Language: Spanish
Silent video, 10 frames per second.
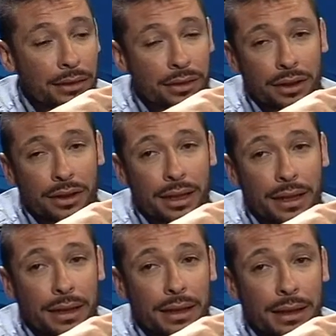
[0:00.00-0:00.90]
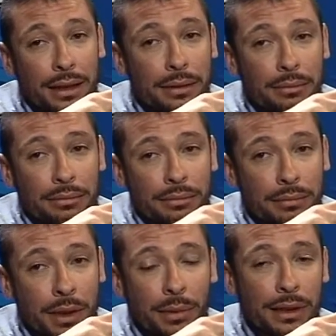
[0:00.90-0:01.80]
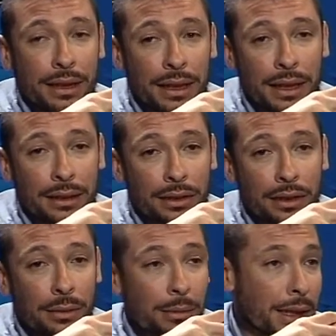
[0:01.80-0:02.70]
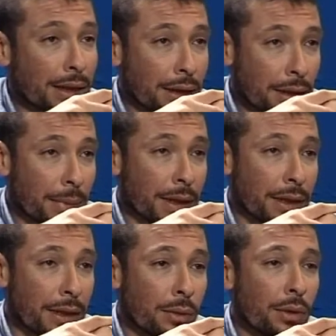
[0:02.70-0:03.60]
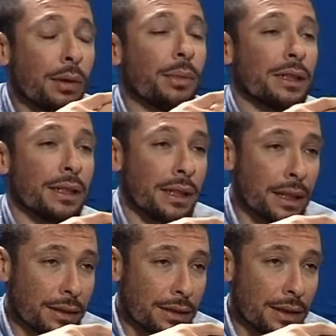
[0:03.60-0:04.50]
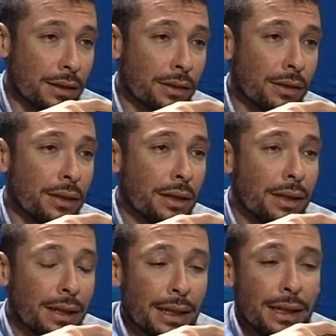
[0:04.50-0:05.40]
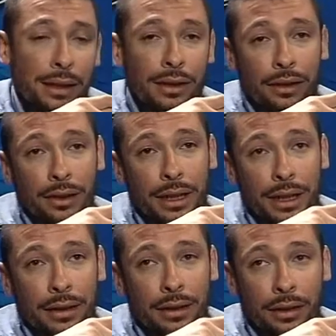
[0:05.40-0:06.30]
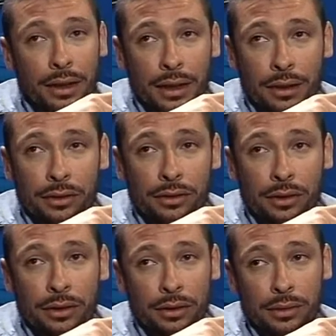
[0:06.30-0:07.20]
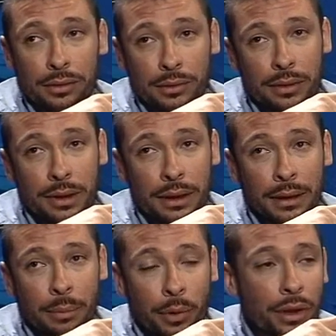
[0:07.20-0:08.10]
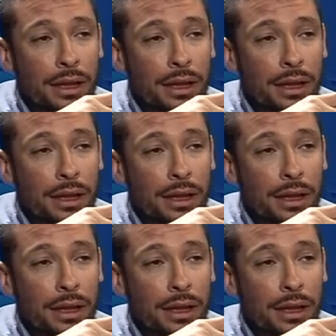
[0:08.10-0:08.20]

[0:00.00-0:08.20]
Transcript: Yo creo que vamos a seguir haciendo la misma cantidad de espectáculos, vamos a seguir creciendo y lo que nos queda a nosotros eh, por